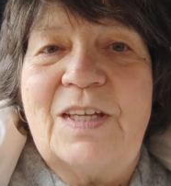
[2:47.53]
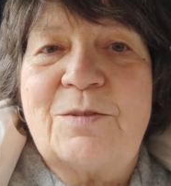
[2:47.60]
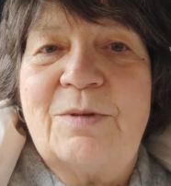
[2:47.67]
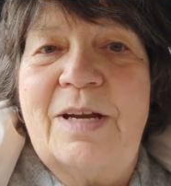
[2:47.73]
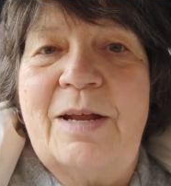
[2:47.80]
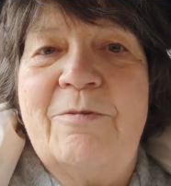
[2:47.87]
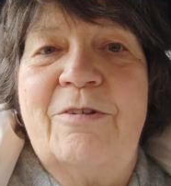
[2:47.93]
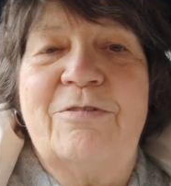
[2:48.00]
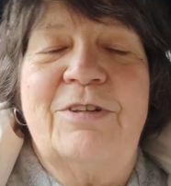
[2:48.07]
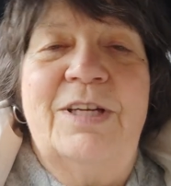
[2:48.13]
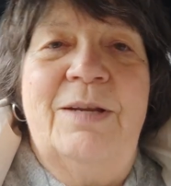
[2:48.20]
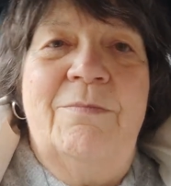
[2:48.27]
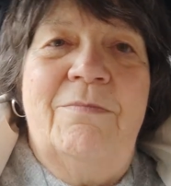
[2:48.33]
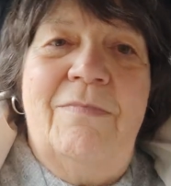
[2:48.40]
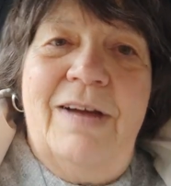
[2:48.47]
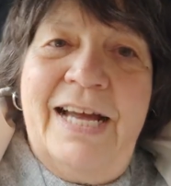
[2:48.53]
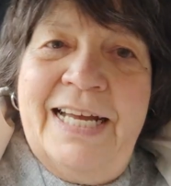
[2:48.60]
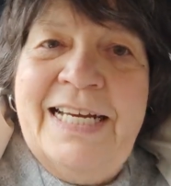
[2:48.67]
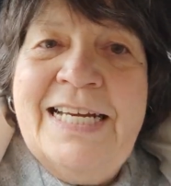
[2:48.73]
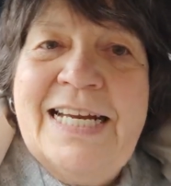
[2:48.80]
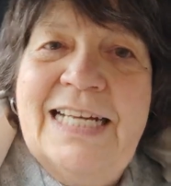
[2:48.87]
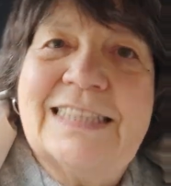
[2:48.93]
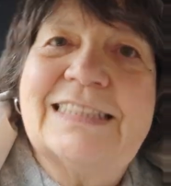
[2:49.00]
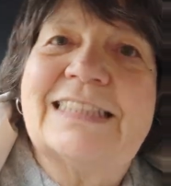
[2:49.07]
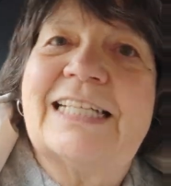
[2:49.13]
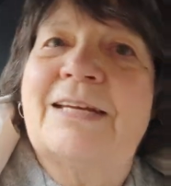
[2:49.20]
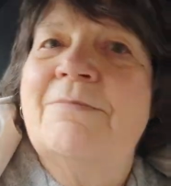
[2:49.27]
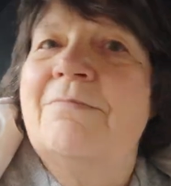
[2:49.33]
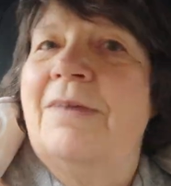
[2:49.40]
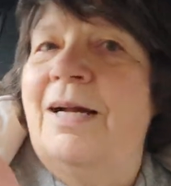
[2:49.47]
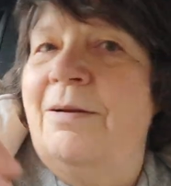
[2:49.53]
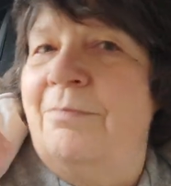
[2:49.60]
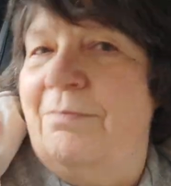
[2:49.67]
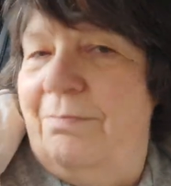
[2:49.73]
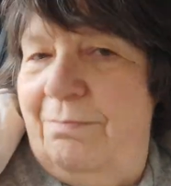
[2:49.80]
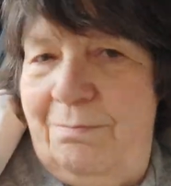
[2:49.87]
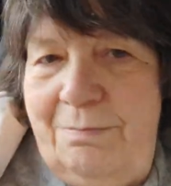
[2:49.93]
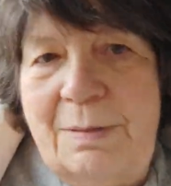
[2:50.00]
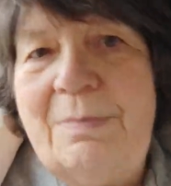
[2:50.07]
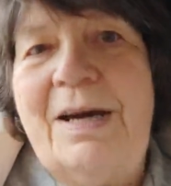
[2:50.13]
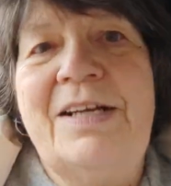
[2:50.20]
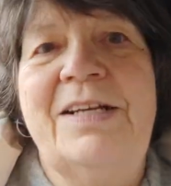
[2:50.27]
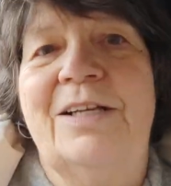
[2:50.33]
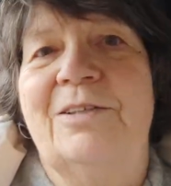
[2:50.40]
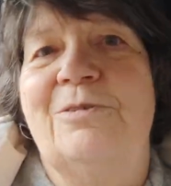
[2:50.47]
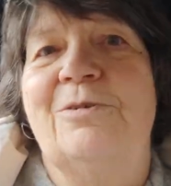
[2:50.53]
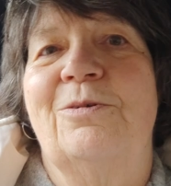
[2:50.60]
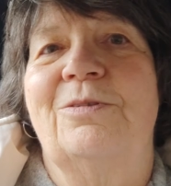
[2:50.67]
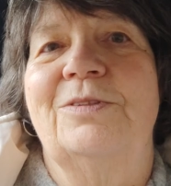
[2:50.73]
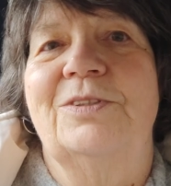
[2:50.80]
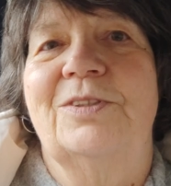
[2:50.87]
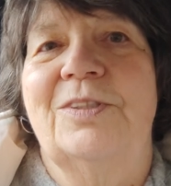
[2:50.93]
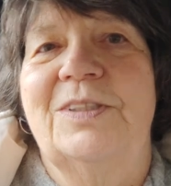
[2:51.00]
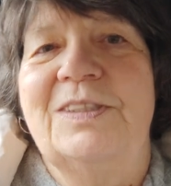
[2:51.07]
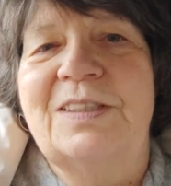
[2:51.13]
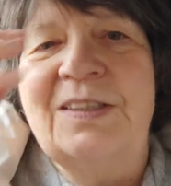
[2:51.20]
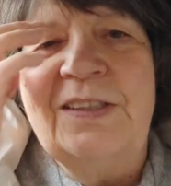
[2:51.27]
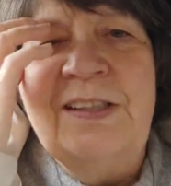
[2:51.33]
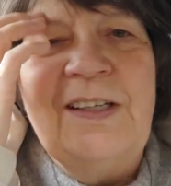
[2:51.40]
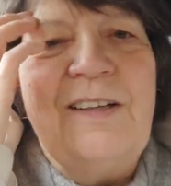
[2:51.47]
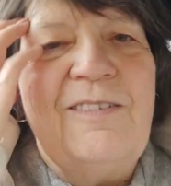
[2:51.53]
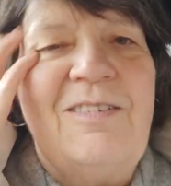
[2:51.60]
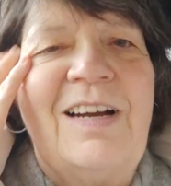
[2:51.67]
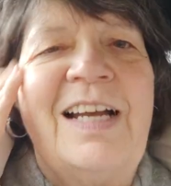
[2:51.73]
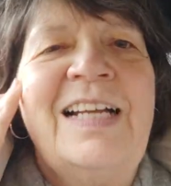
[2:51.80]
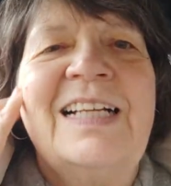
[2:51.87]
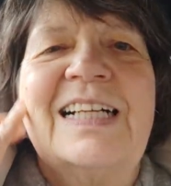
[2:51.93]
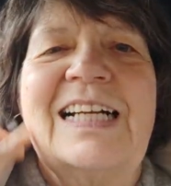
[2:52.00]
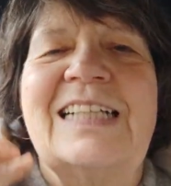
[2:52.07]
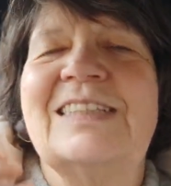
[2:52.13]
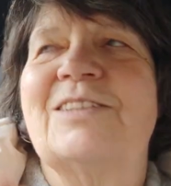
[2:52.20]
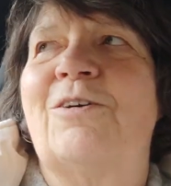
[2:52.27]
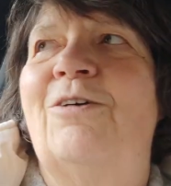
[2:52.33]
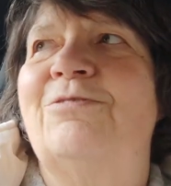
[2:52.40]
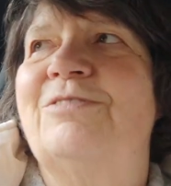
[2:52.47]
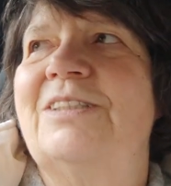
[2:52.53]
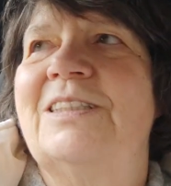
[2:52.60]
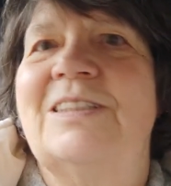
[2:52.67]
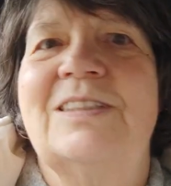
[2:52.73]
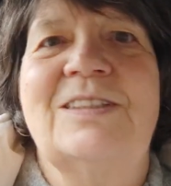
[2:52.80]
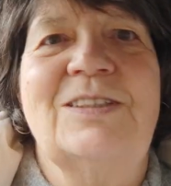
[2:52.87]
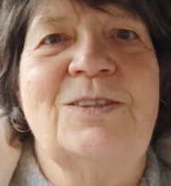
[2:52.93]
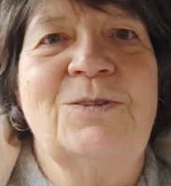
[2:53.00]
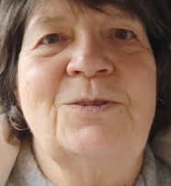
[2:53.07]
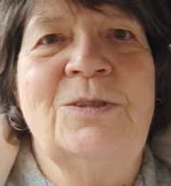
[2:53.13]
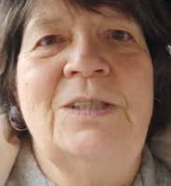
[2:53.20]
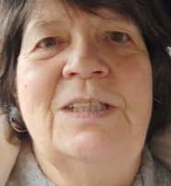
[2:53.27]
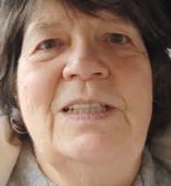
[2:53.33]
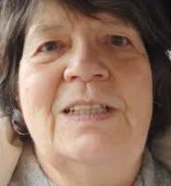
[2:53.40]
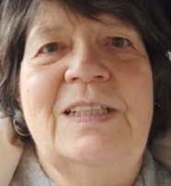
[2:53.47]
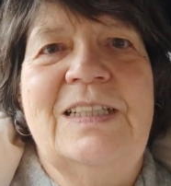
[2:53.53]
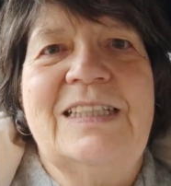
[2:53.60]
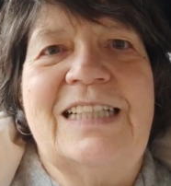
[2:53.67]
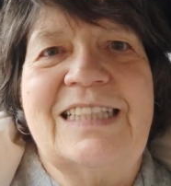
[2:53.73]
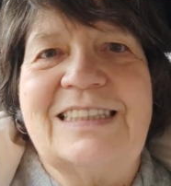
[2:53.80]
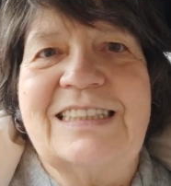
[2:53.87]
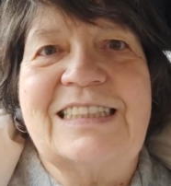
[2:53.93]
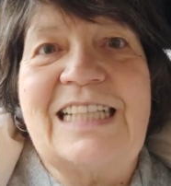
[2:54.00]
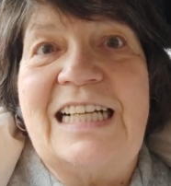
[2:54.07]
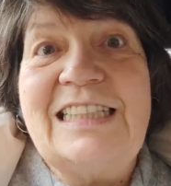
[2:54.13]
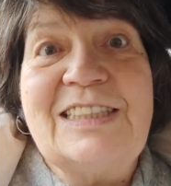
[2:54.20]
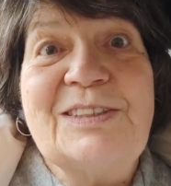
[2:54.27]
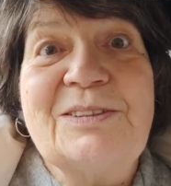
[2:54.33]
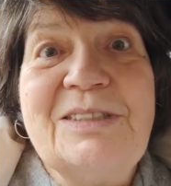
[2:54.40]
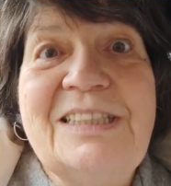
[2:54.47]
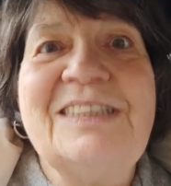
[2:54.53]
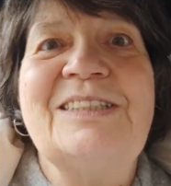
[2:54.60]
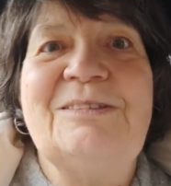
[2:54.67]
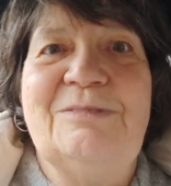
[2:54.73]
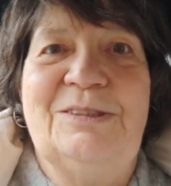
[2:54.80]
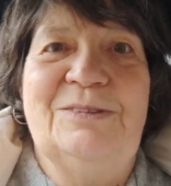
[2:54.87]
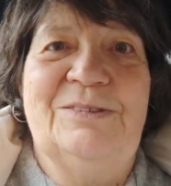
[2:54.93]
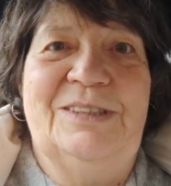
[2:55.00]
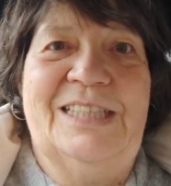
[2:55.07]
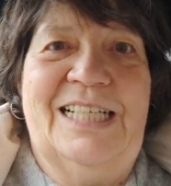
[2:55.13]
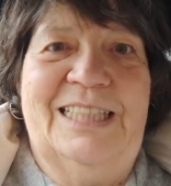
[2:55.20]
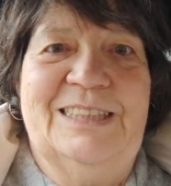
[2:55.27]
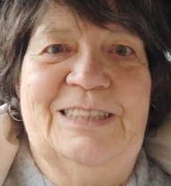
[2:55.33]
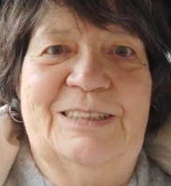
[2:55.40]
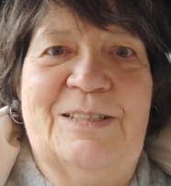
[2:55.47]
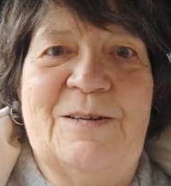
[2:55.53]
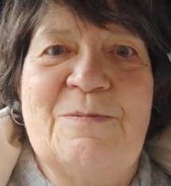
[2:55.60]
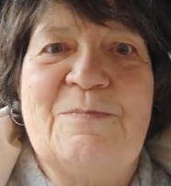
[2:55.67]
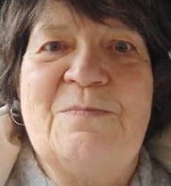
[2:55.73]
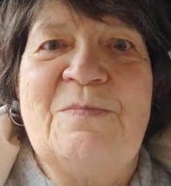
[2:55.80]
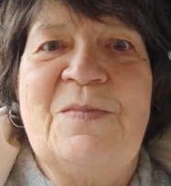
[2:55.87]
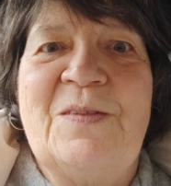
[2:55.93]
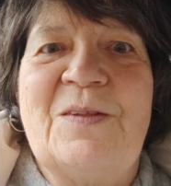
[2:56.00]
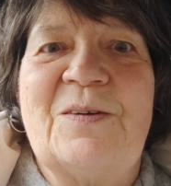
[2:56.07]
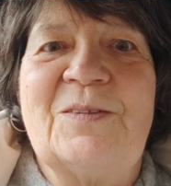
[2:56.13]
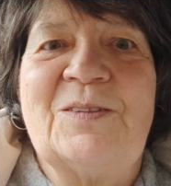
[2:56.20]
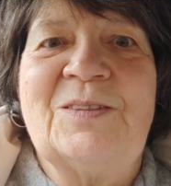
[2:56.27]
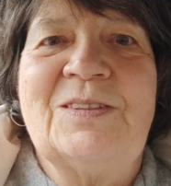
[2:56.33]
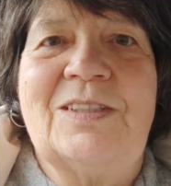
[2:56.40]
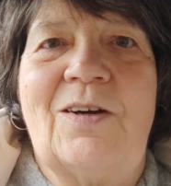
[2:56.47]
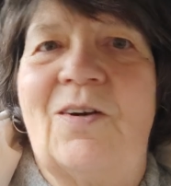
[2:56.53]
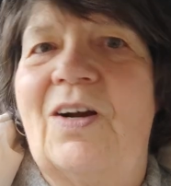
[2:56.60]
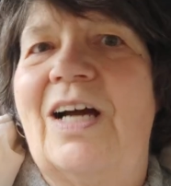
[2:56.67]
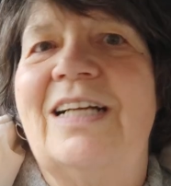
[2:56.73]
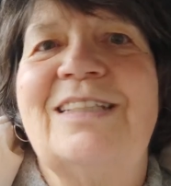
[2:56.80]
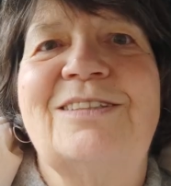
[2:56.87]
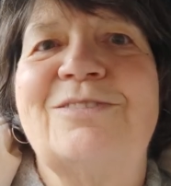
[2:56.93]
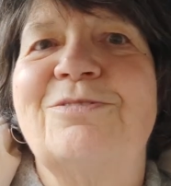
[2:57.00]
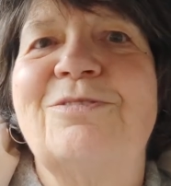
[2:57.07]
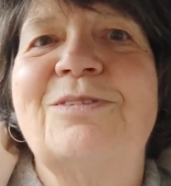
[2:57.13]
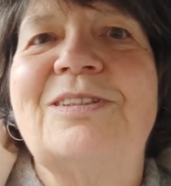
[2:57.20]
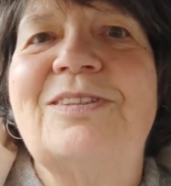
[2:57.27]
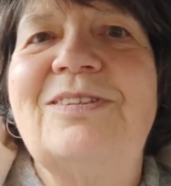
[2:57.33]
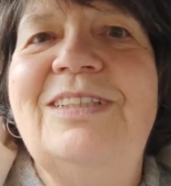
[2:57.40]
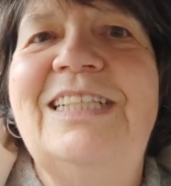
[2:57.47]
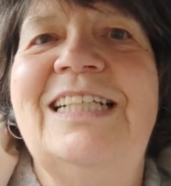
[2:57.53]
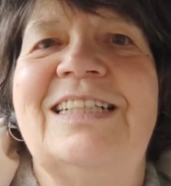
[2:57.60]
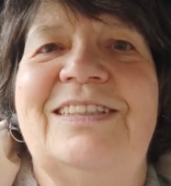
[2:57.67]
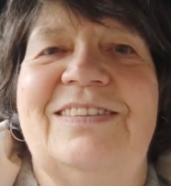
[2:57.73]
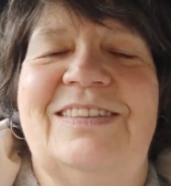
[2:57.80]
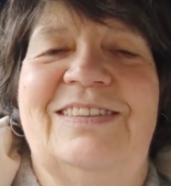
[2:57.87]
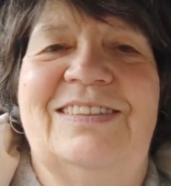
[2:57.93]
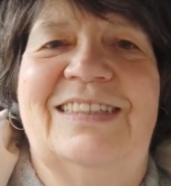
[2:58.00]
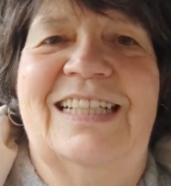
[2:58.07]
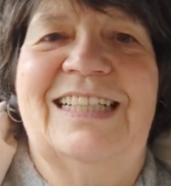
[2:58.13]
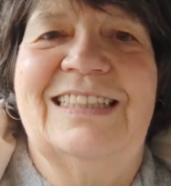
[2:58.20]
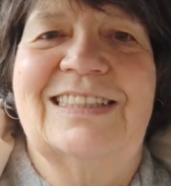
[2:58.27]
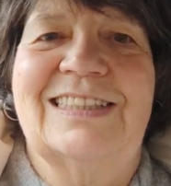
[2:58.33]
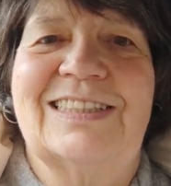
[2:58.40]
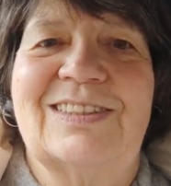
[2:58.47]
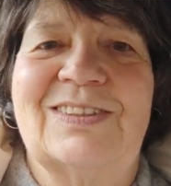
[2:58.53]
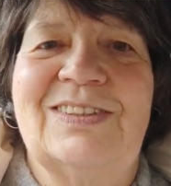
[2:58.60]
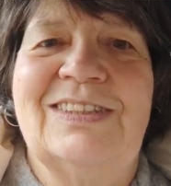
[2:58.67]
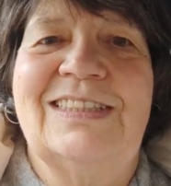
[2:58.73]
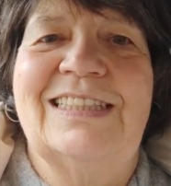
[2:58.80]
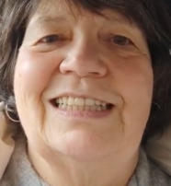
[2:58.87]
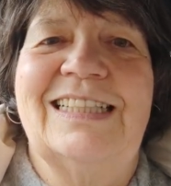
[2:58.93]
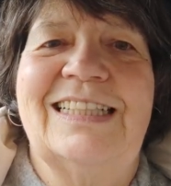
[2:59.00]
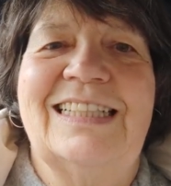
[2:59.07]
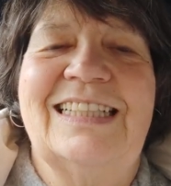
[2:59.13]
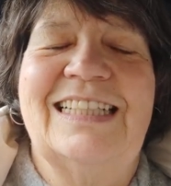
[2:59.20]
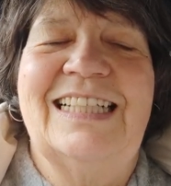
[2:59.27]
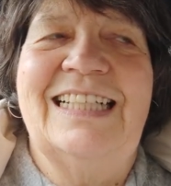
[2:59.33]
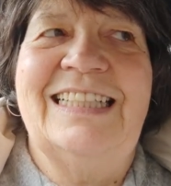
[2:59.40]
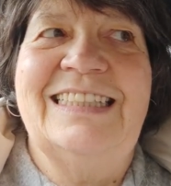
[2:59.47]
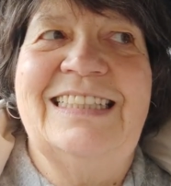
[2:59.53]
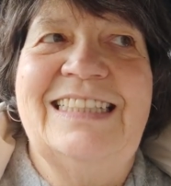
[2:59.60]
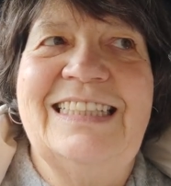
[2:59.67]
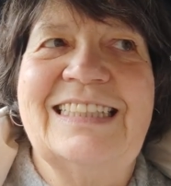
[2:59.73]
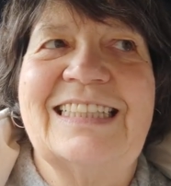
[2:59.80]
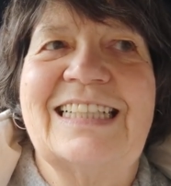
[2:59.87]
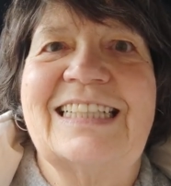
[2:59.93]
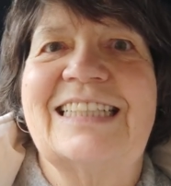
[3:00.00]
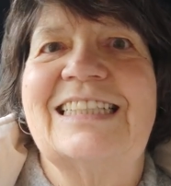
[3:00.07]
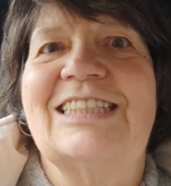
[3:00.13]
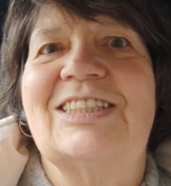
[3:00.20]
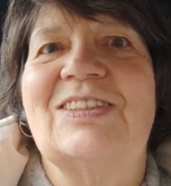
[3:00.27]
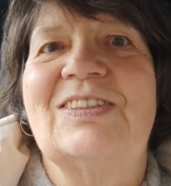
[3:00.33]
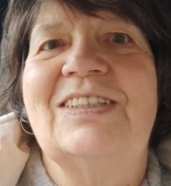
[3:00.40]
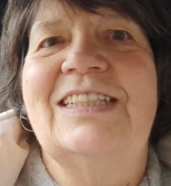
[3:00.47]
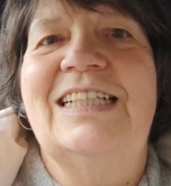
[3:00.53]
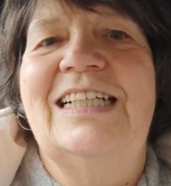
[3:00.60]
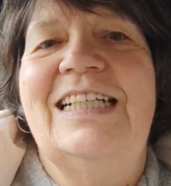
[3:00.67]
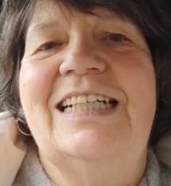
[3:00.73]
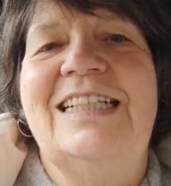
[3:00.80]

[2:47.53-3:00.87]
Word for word: dass man einfach von dem einen Extrem mal beim anderen gucken sollte, weil ganz oft ist es so, dass es gar nicht so ist, wie du denkst und auch gar nicht so funktioniert, wie du denkst. Und in dieser Richtung